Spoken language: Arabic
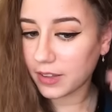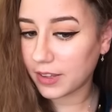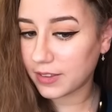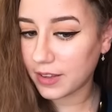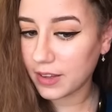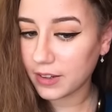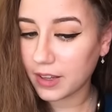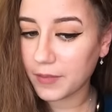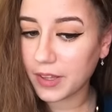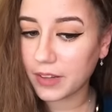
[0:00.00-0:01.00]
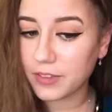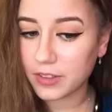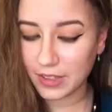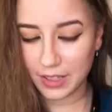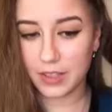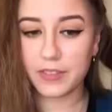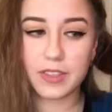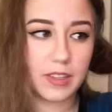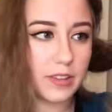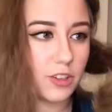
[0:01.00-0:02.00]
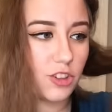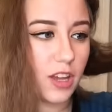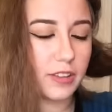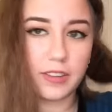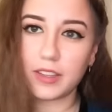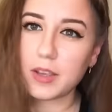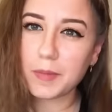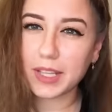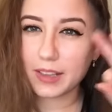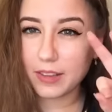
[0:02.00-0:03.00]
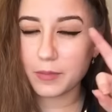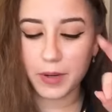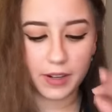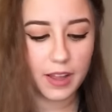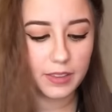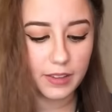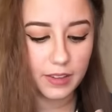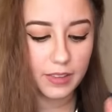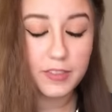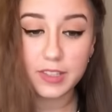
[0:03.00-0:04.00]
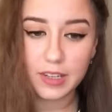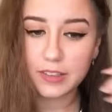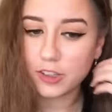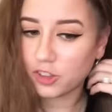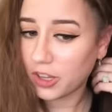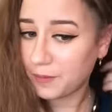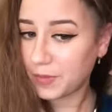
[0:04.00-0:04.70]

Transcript: كتير كمان نفس يعني نفس النتيجه اعطتني من ثلاث مرات اعطت نفس النتيجه